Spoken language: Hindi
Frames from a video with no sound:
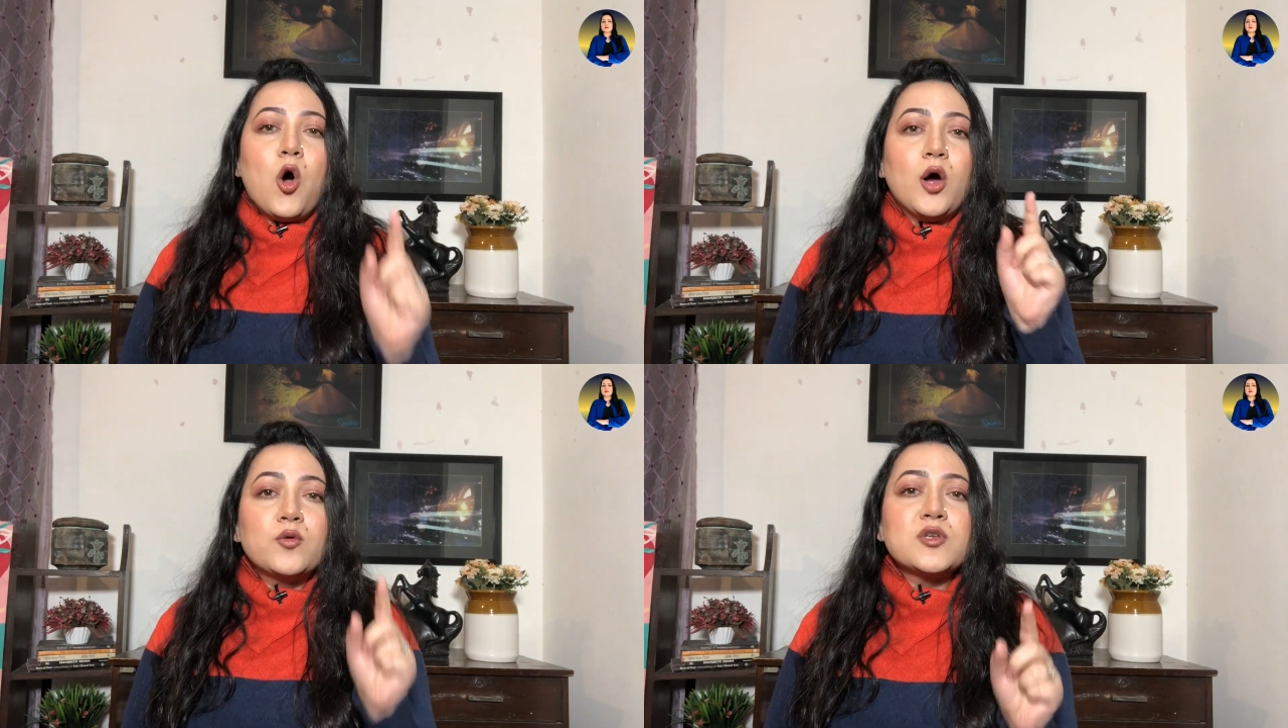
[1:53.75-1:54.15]

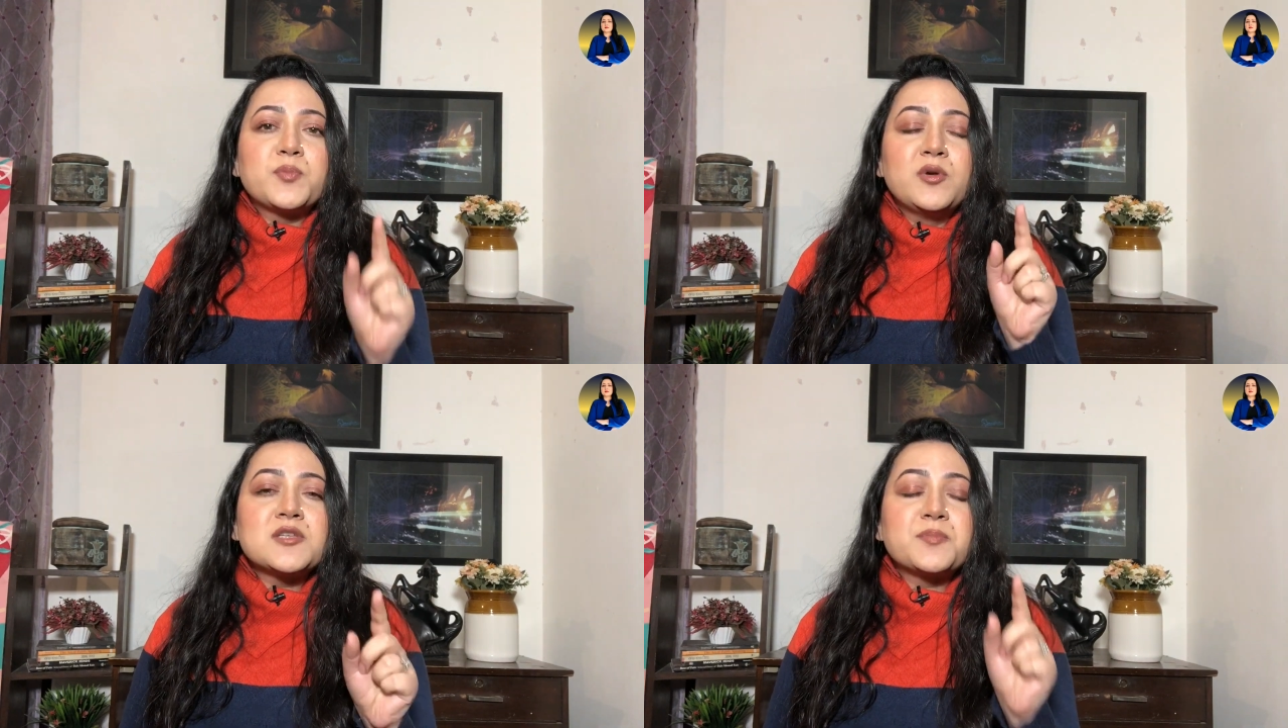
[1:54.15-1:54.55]
और उस
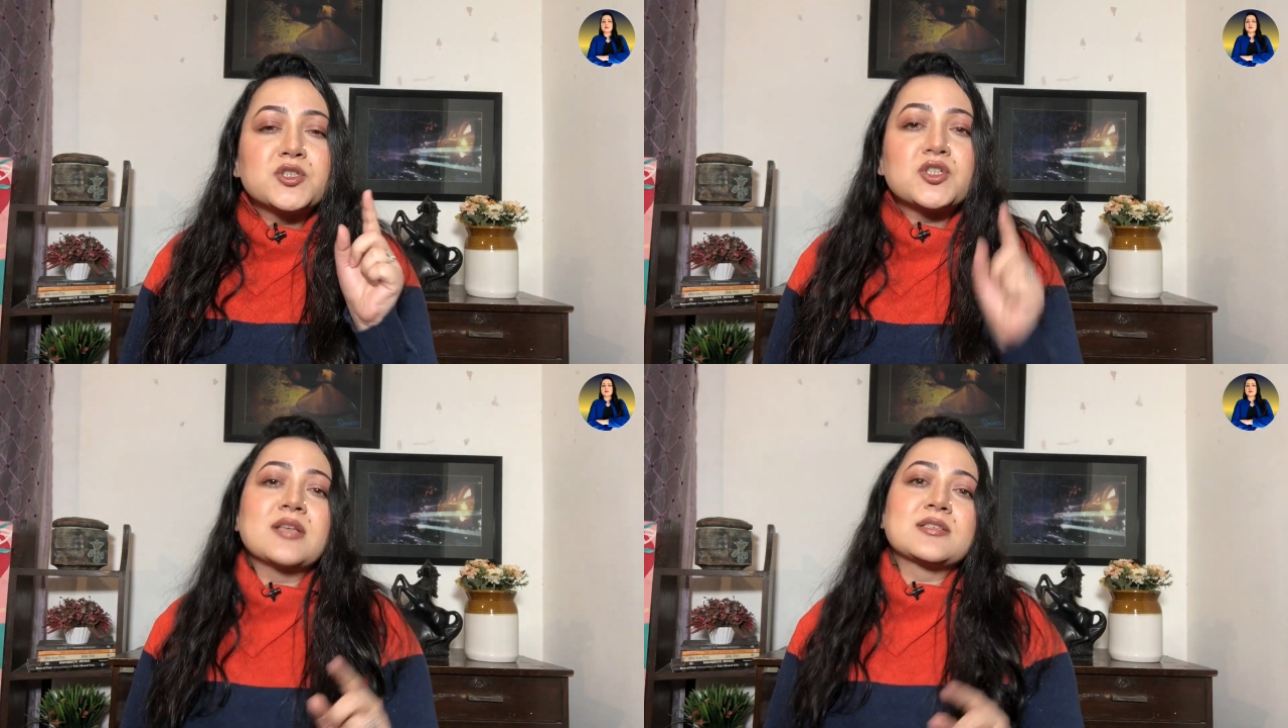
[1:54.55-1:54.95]
पुलिस
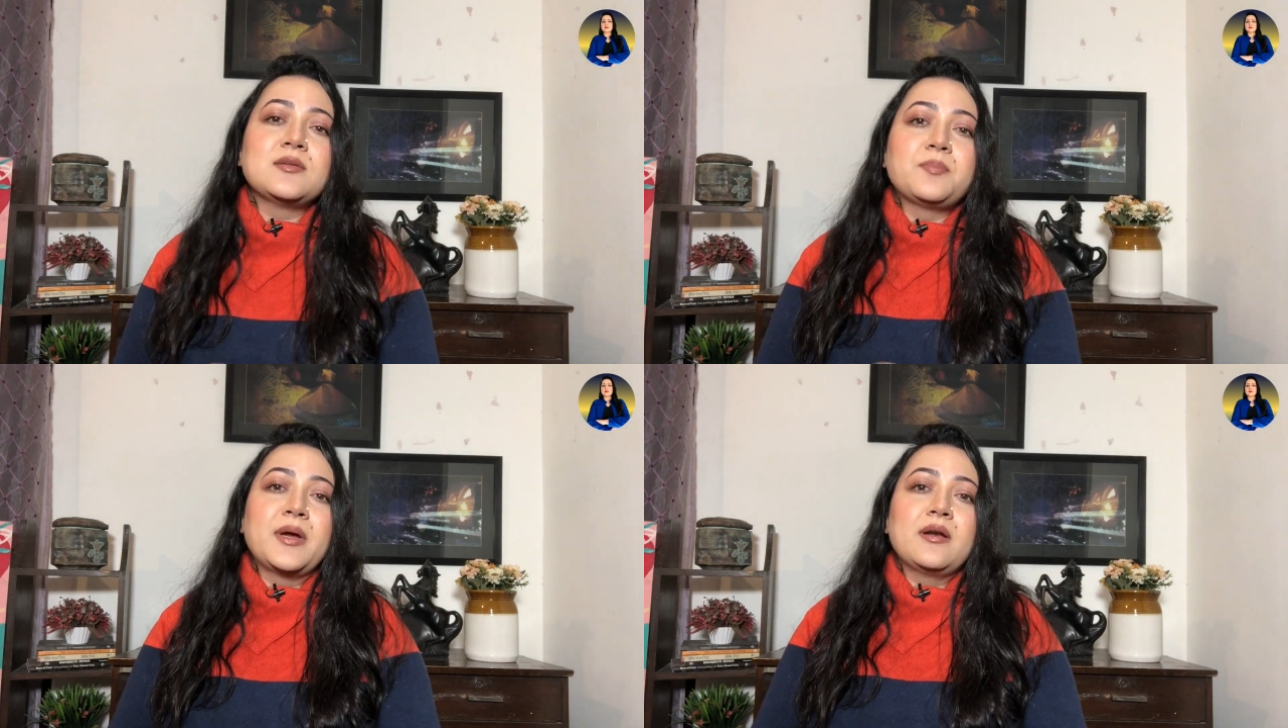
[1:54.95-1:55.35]

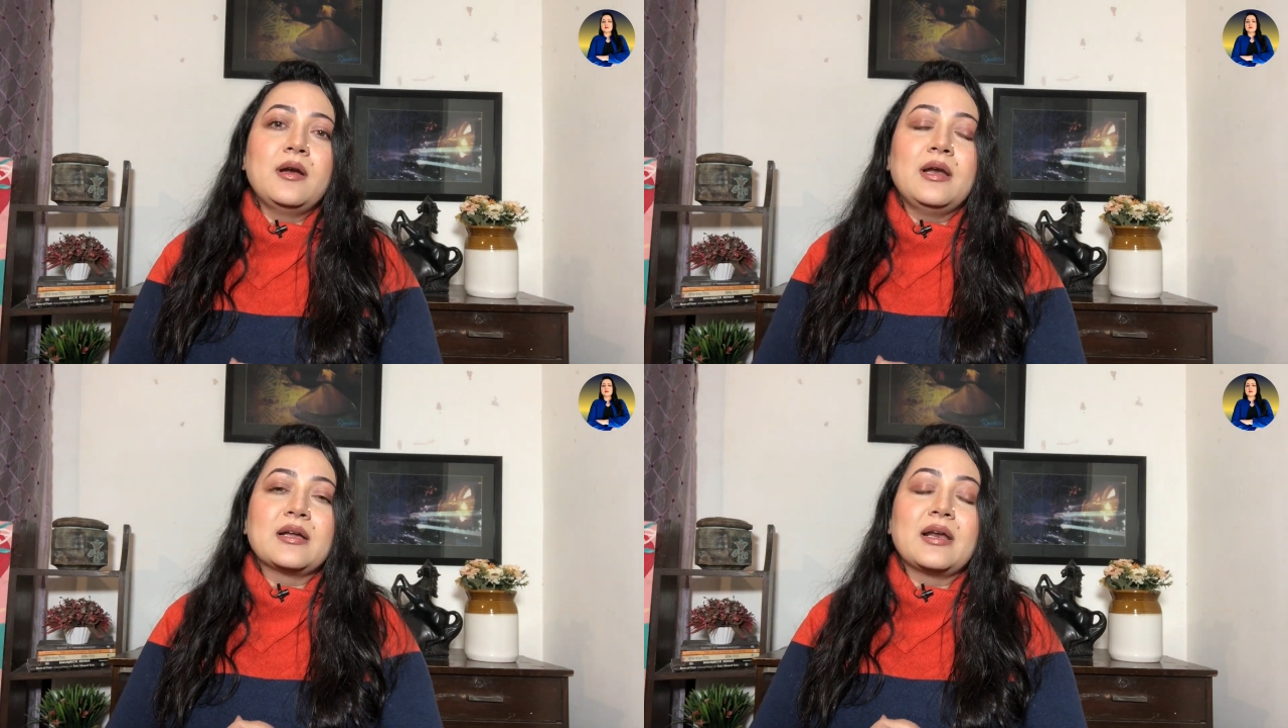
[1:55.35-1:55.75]
प्रशासन पर
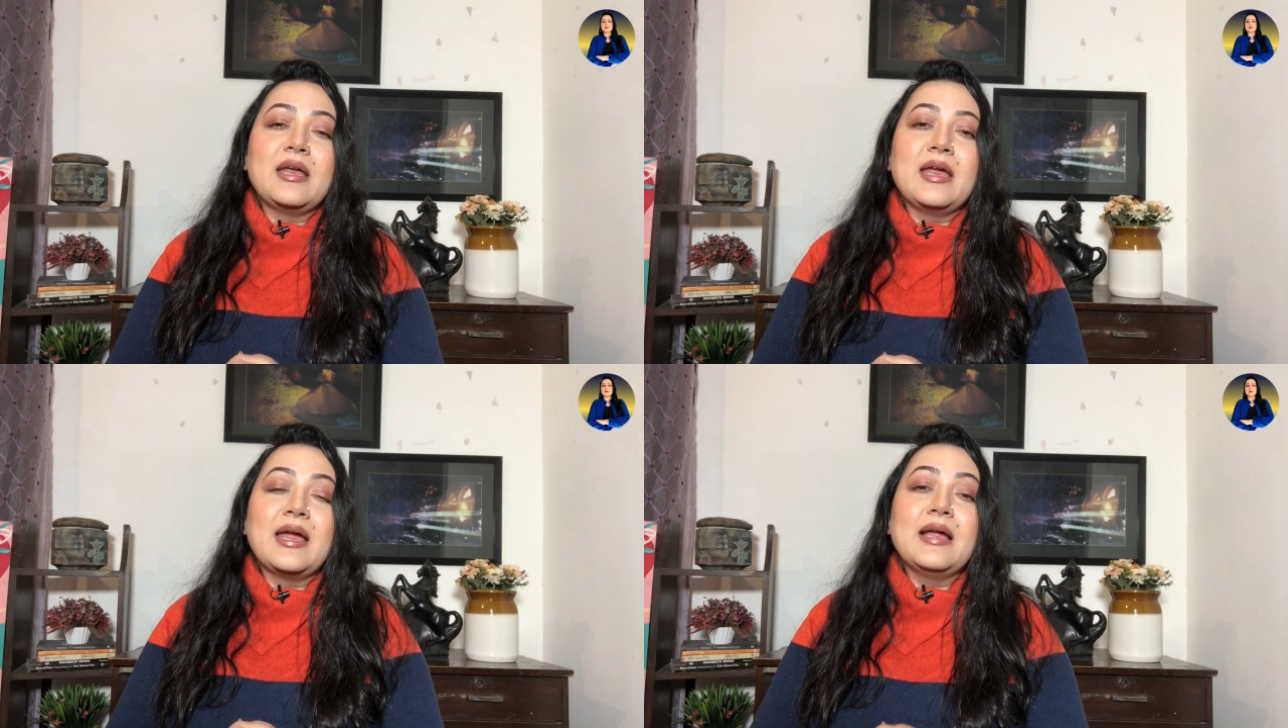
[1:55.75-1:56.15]
लग
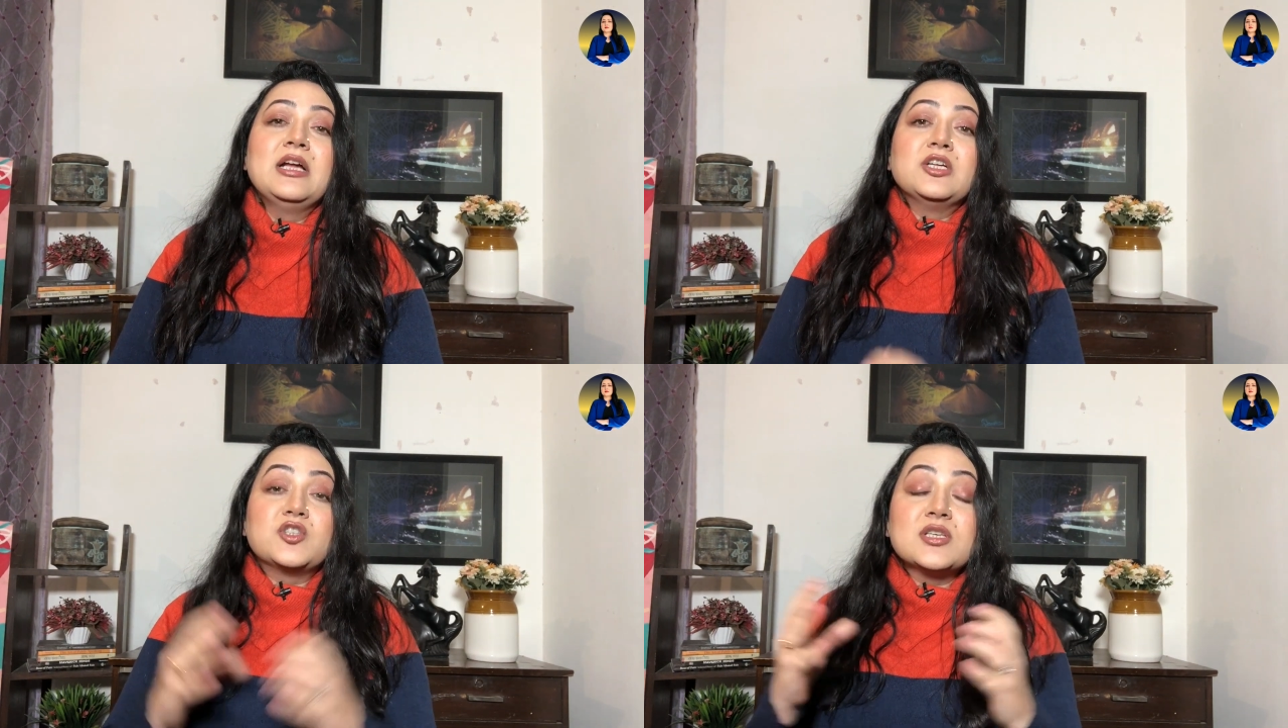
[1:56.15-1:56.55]
रहे हैं
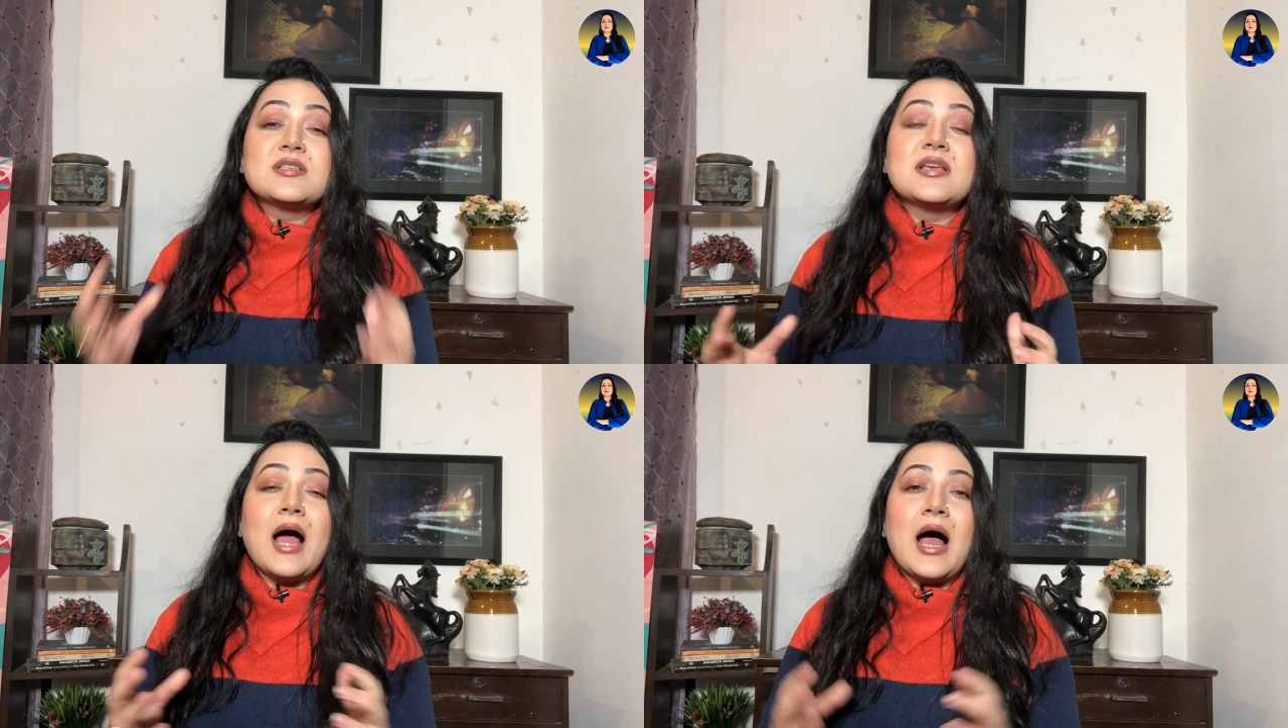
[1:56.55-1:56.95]

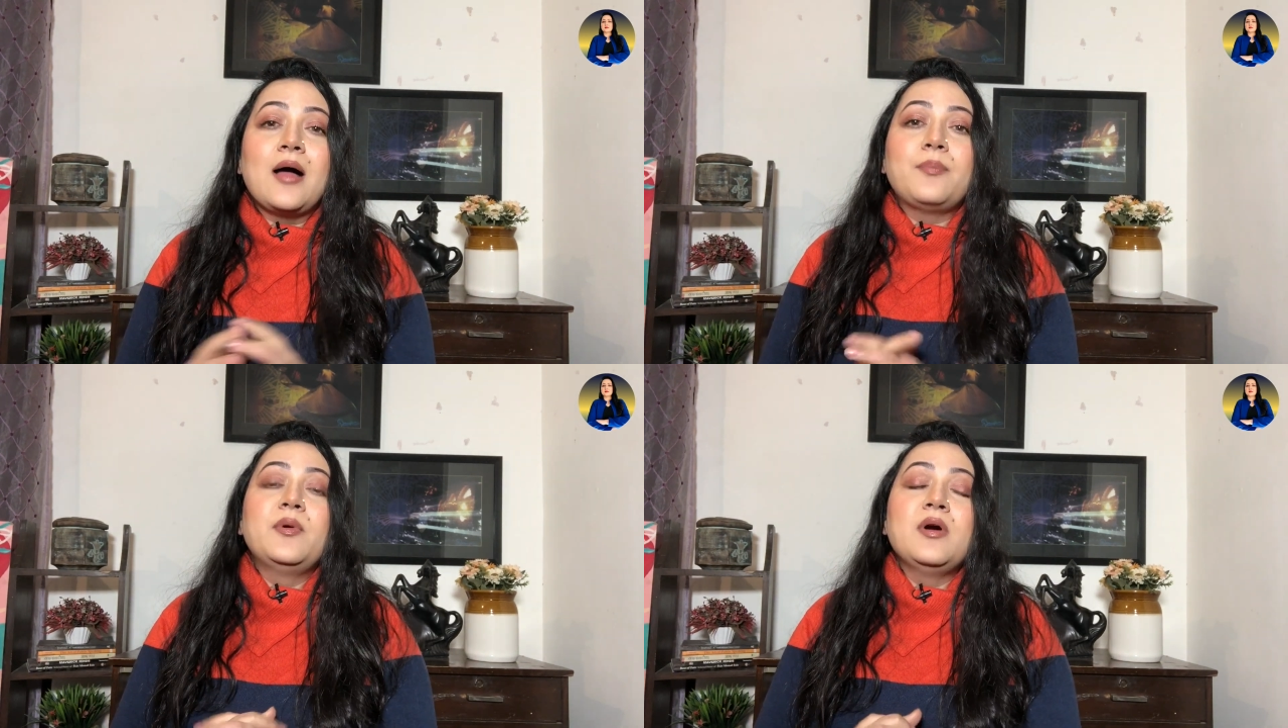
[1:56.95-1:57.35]
जिनसे
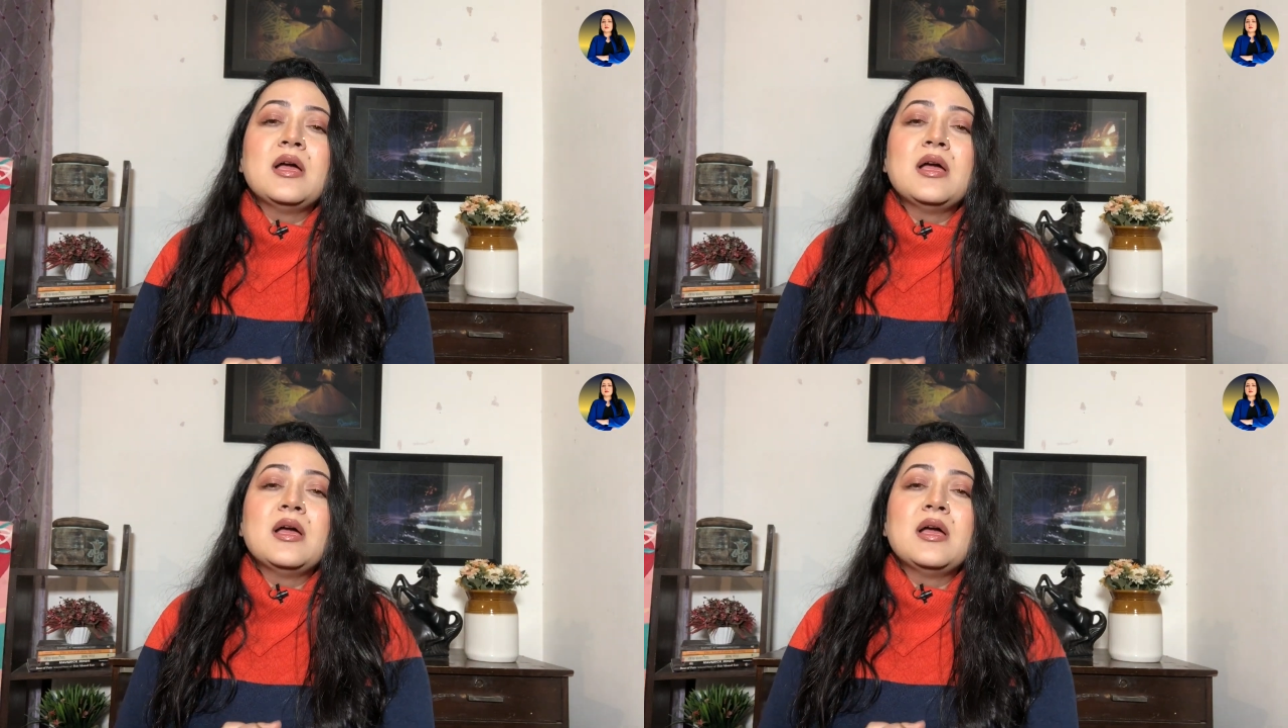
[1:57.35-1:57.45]
आप